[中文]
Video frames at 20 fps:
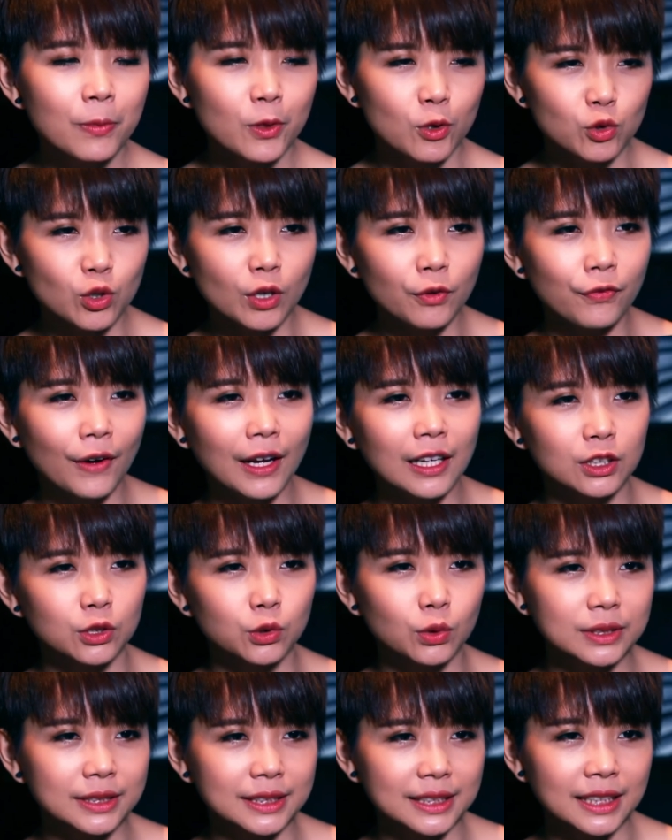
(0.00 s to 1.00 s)
我就要翻很
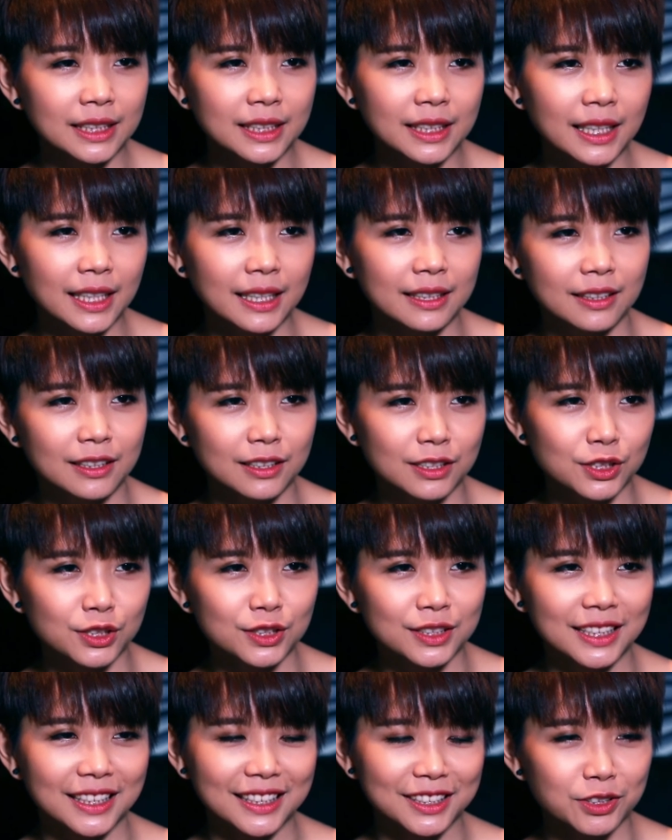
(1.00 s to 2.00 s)
多经验的
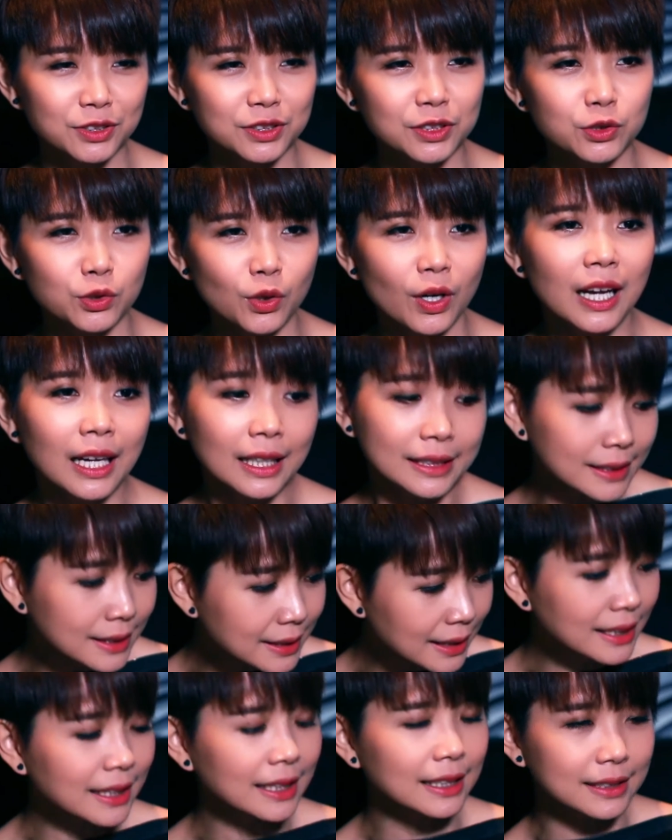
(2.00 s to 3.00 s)
事情，就是说之
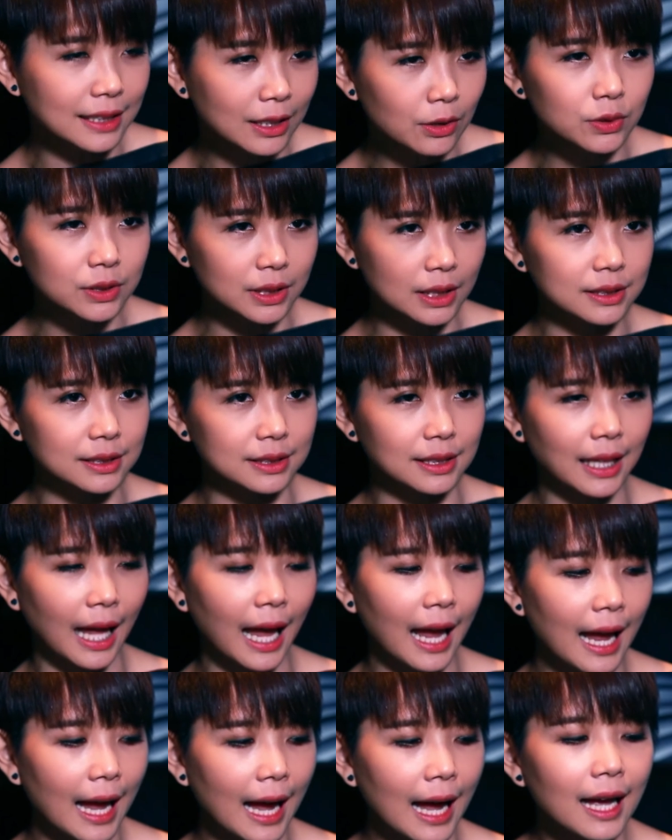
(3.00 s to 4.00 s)
前你也上过这样子的
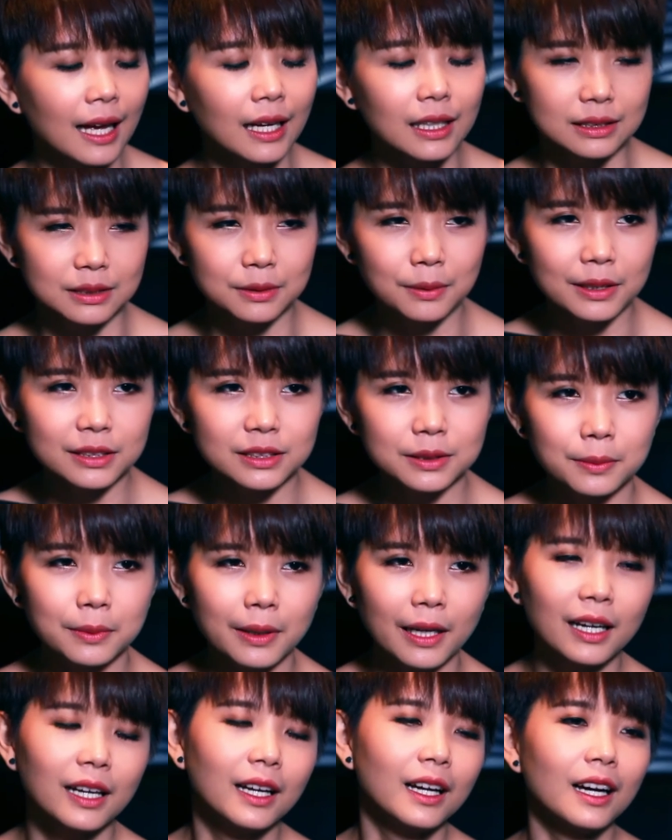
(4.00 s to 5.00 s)
台啊，怎么样怎么
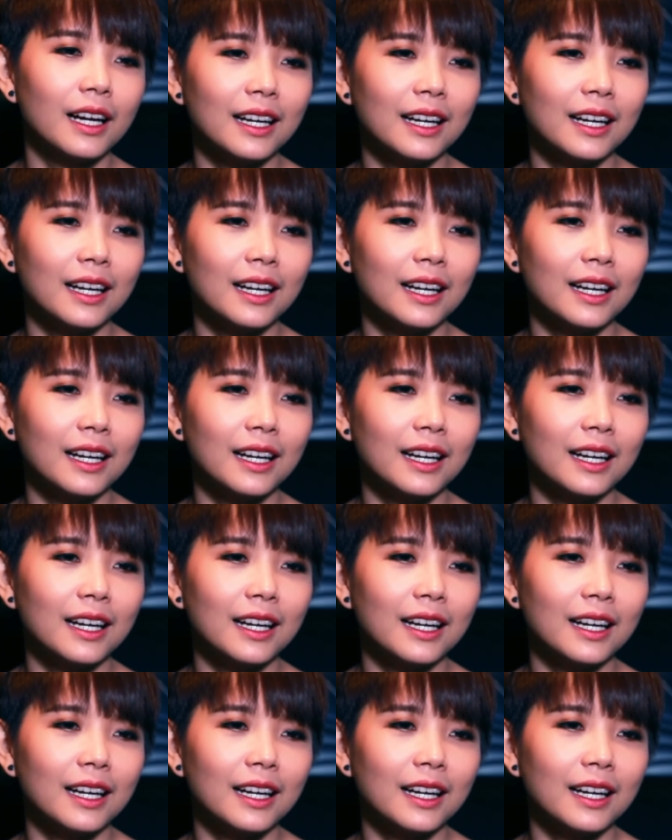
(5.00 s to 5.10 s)
样。